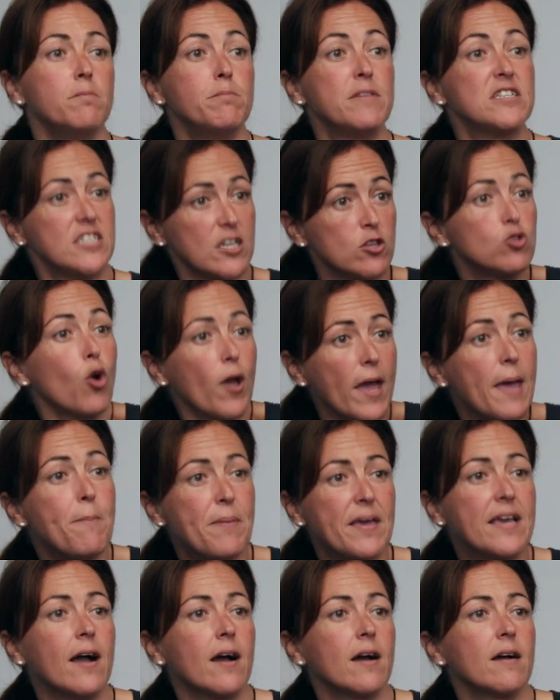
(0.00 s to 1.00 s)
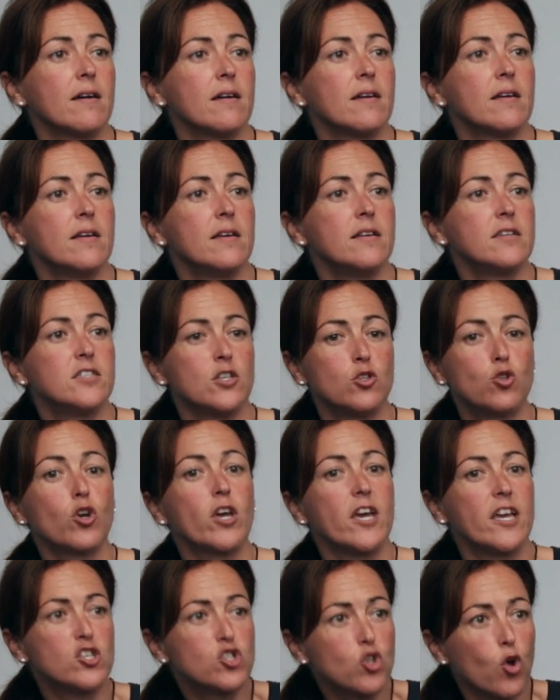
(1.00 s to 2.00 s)
Me siento épica. Siento
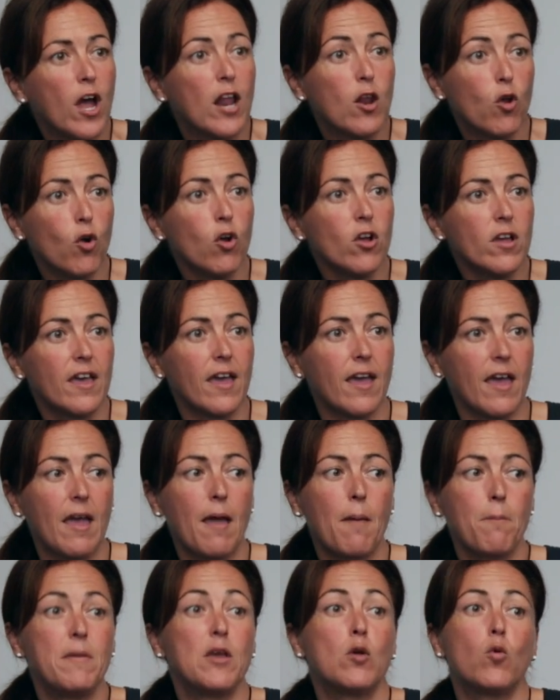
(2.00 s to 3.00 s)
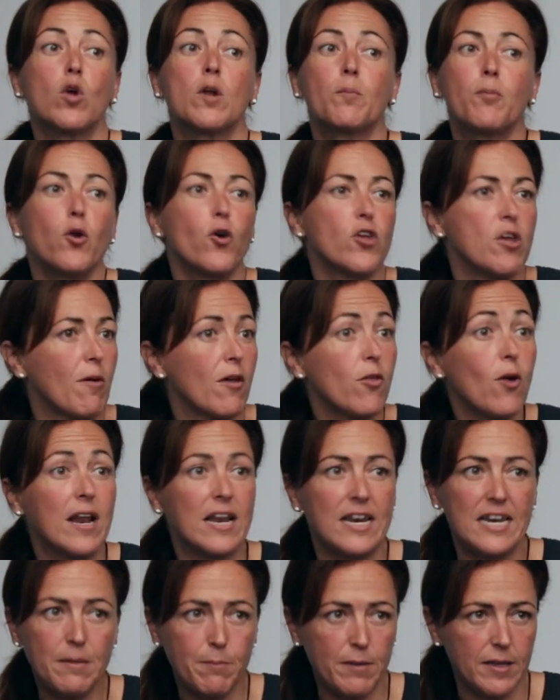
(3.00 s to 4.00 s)
que he hecho algo que mi cuerpo lo ha llevado
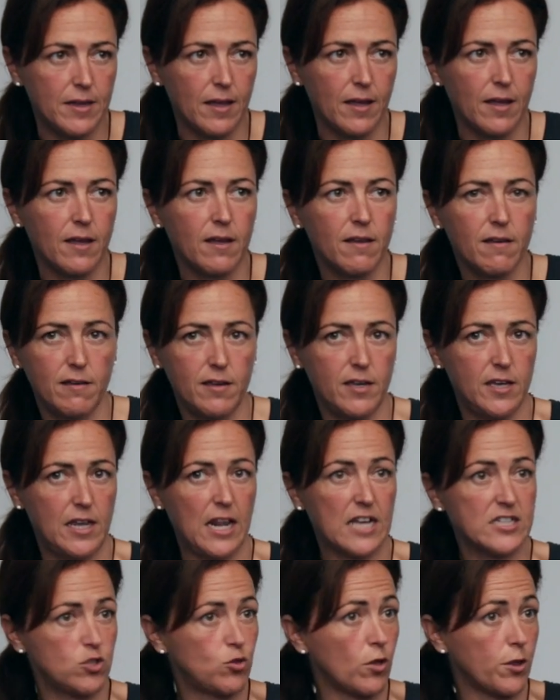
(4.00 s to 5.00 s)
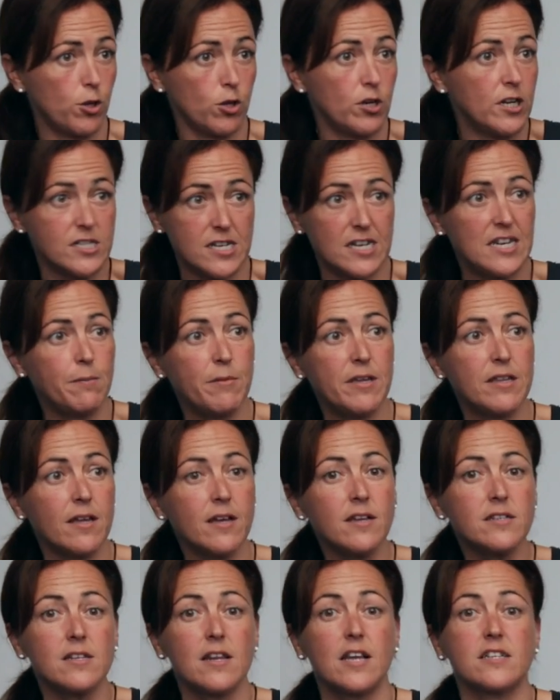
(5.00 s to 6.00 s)
al límite. Y las situaciones
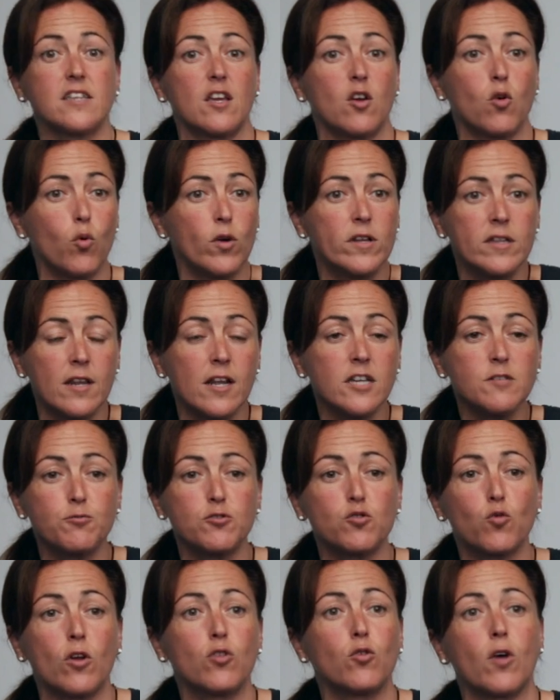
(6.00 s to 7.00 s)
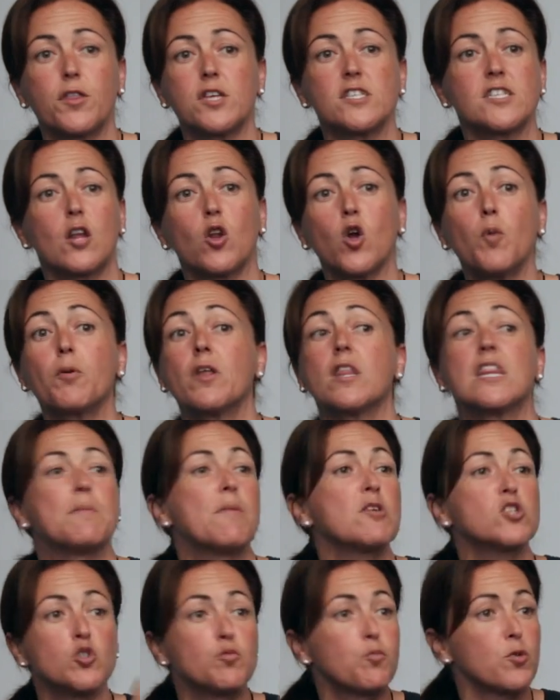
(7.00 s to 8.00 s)
límites las encuentras pues, cuando haces algo por
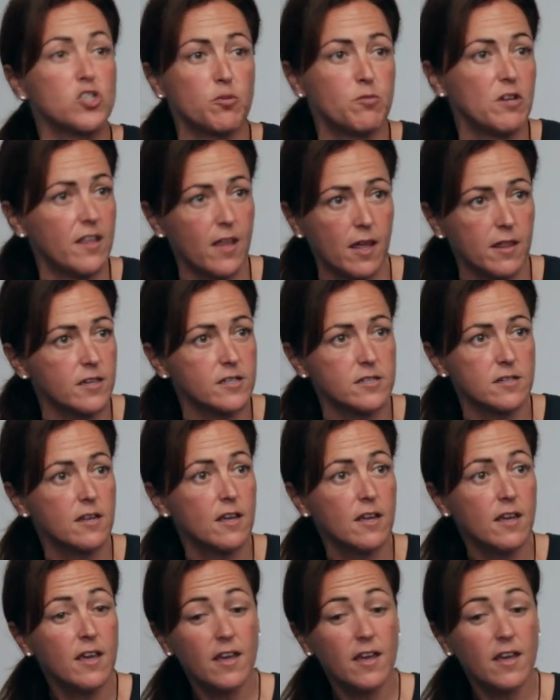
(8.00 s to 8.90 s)
encima de tus posibilidades.